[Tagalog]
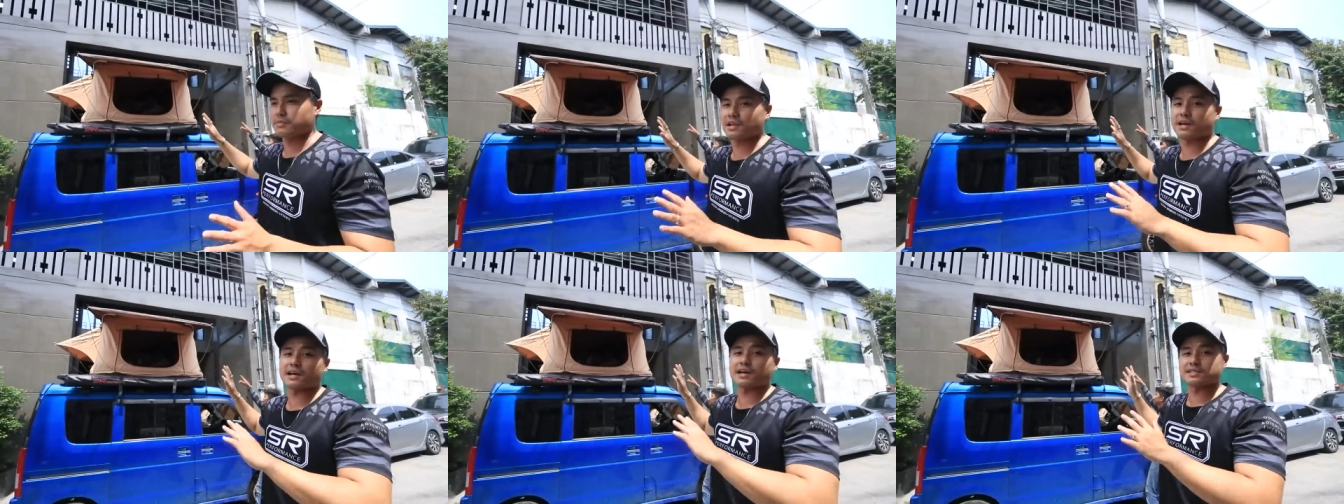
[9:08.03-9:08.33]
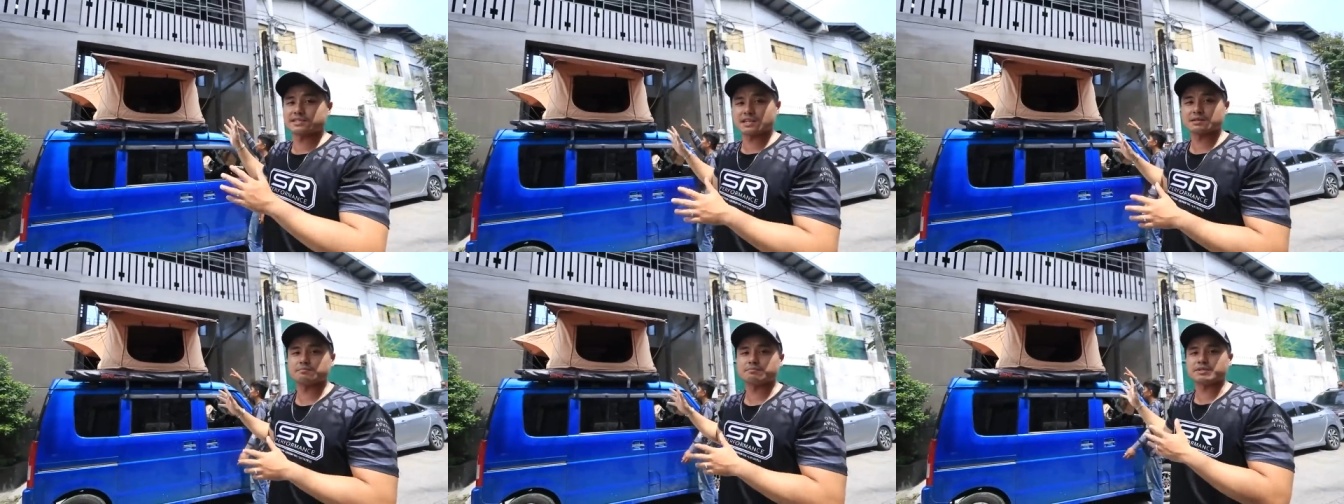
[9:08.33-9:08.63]
like I
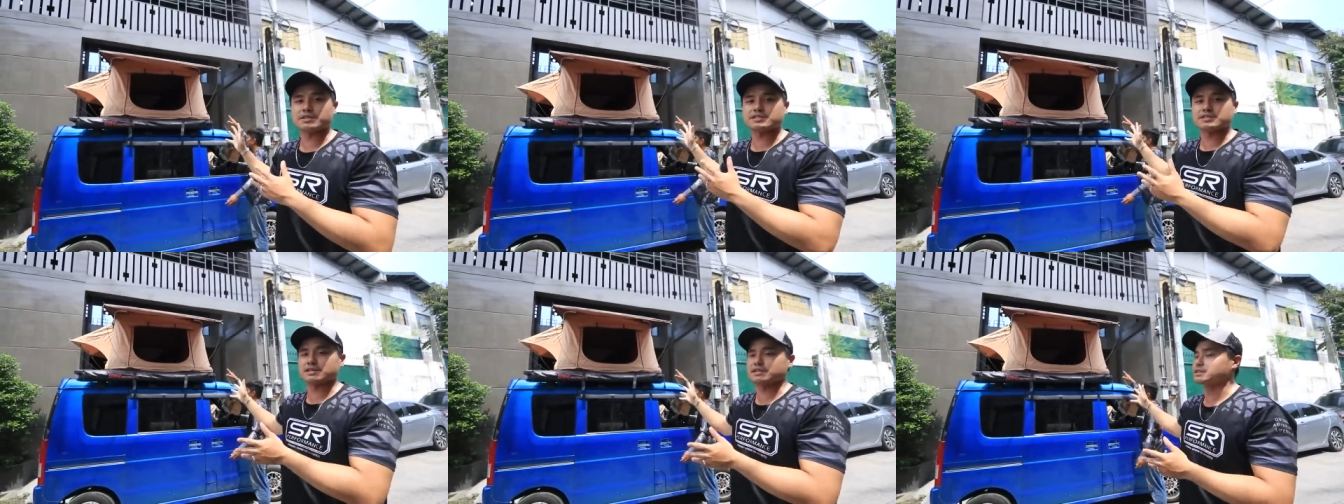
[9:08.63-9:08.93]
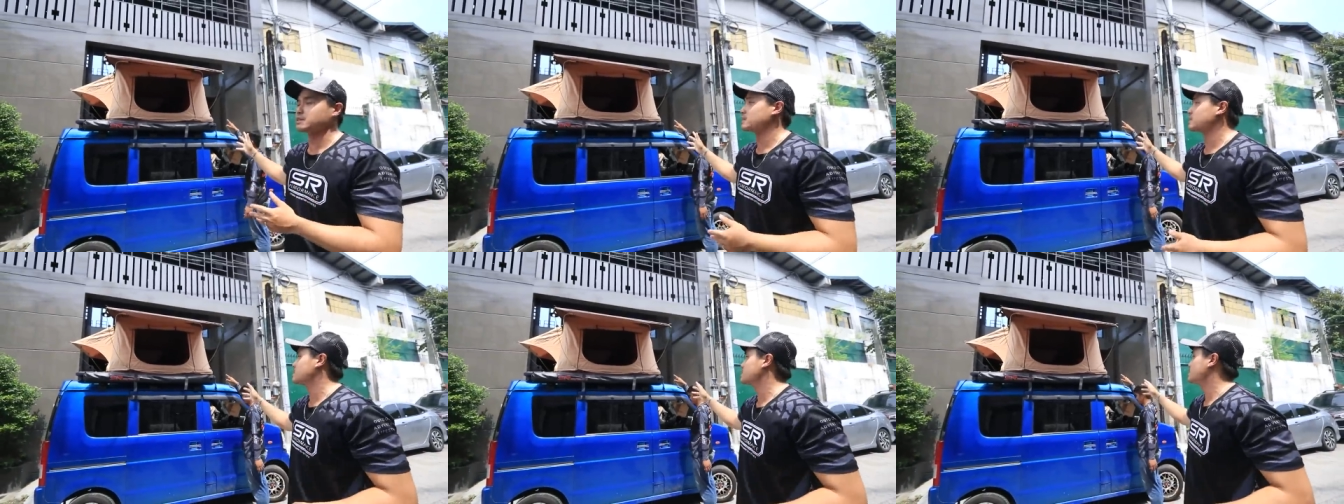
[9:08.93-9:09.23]
said, preset
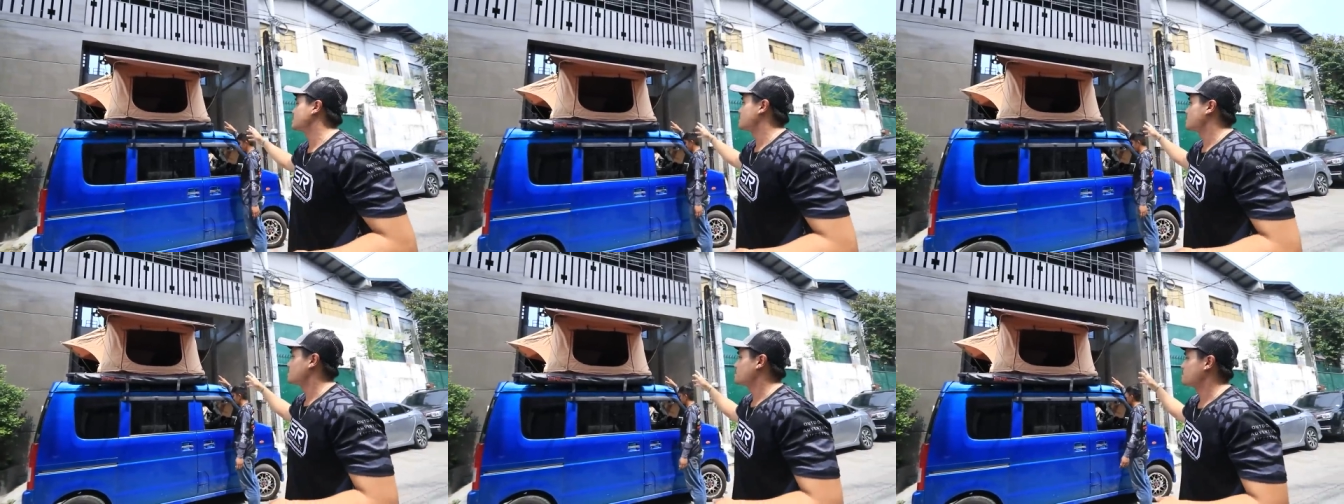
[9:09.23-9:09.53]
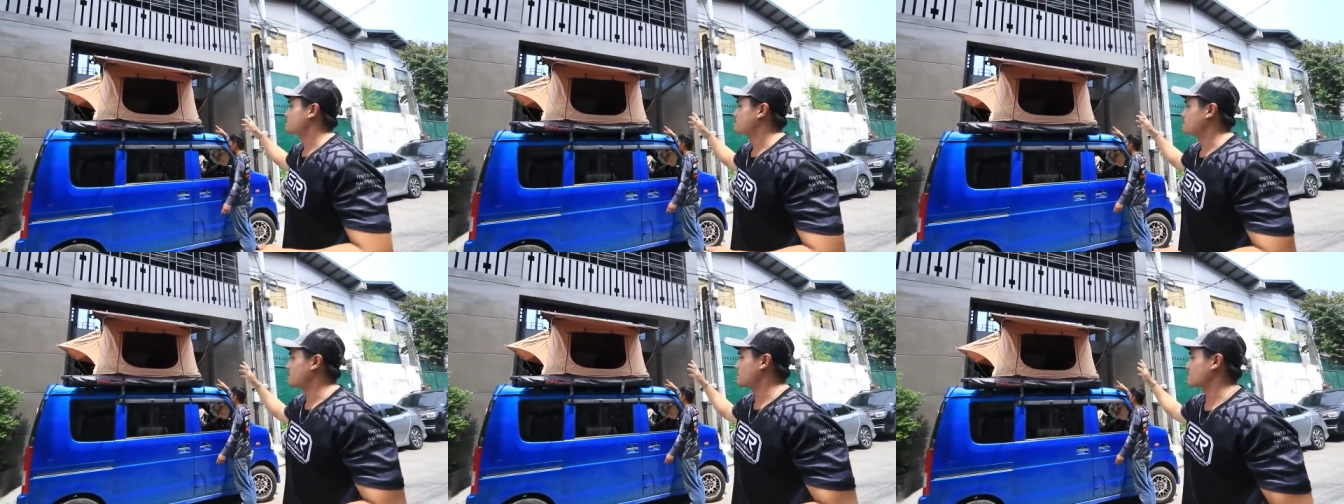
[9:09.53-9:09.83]
niya.
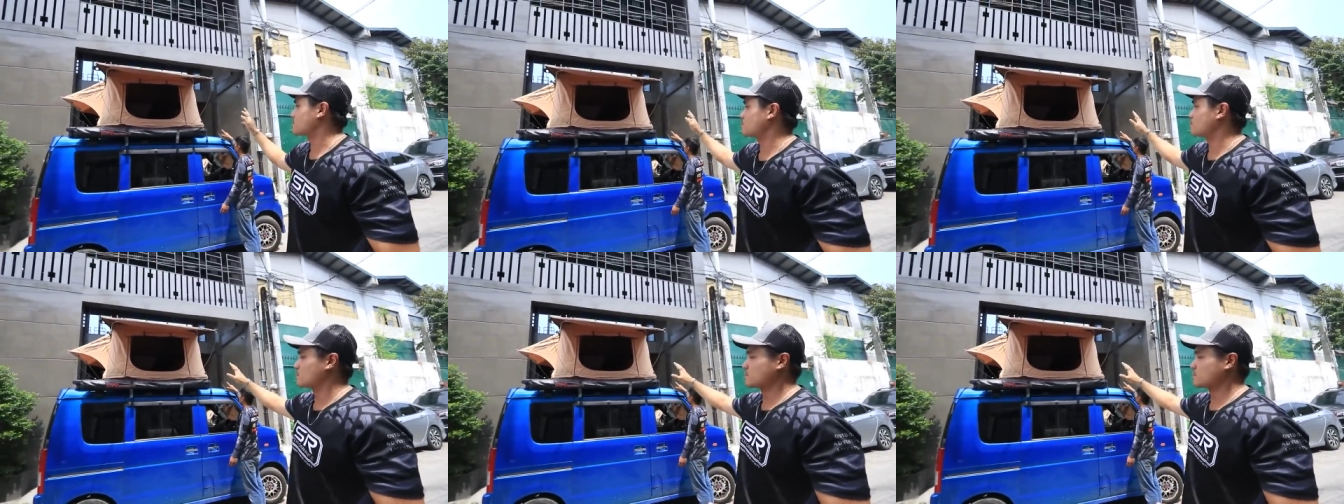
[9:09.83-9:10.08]
Uh-huh. But